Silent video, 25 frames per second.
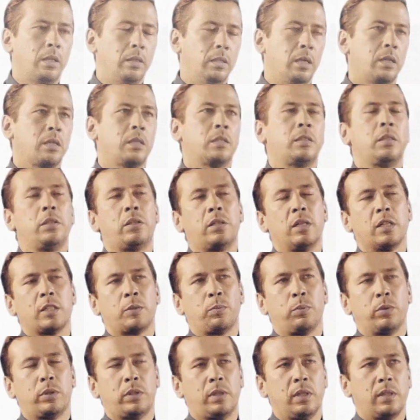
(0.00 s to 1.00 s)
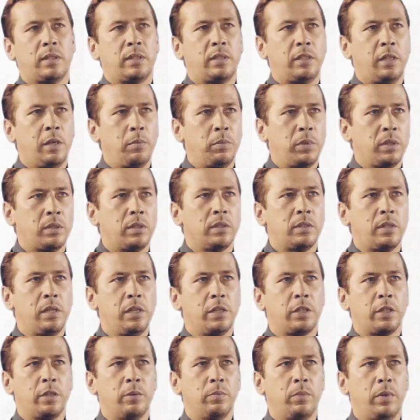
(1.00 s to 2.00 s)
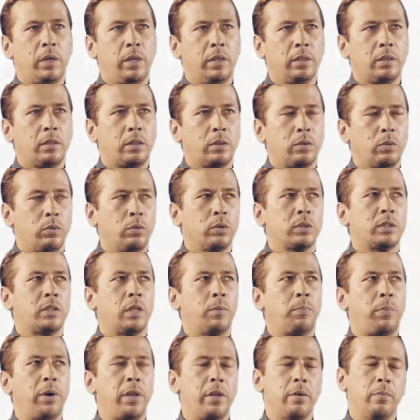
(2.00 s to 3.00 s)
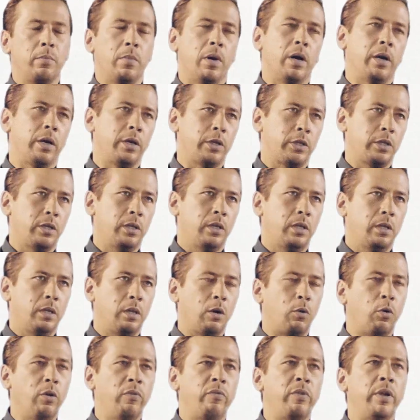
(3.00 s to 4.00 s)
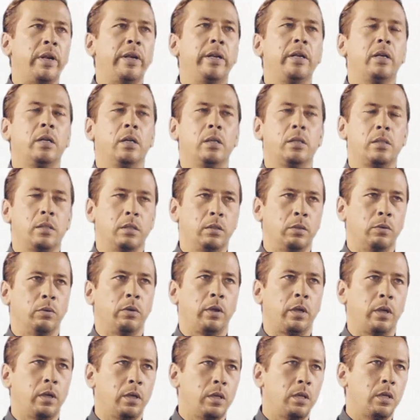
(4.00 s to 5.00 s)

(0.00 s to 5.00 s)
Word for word: Даже сейчас, спустя 70 с лишним лет, остро понимаешь, какой великой ценой